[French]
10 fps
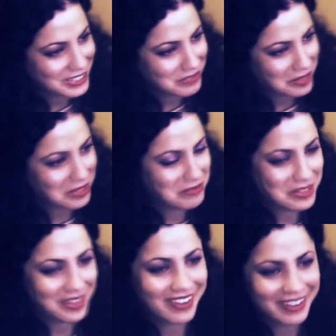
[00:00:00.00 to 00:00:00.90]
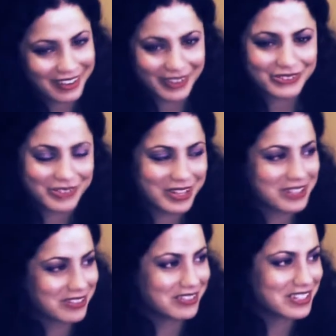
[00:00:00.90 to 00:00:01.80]
exprimé euh, toutes
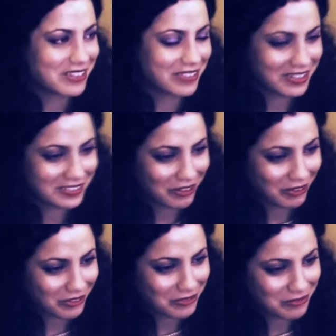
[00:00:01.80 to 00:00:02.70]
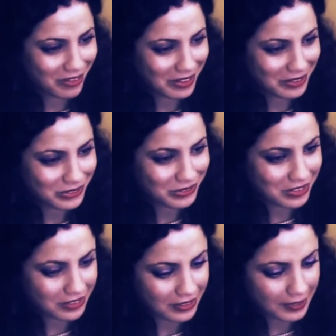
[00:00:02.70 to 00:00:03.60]
les envies que j'avais à l'intérieur de moi. Donc,
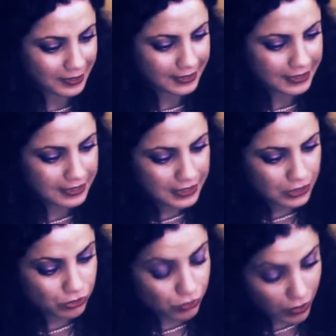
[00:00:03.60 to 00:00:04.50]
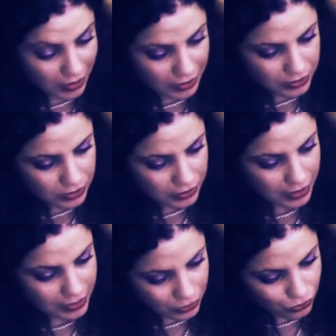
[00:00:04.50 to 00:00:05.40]
euh, donc voilà,
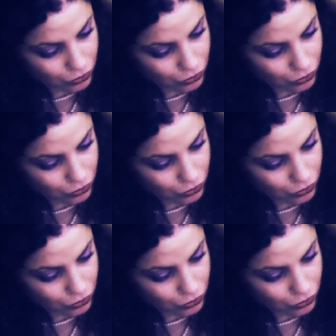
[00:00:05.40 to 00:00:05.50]
là,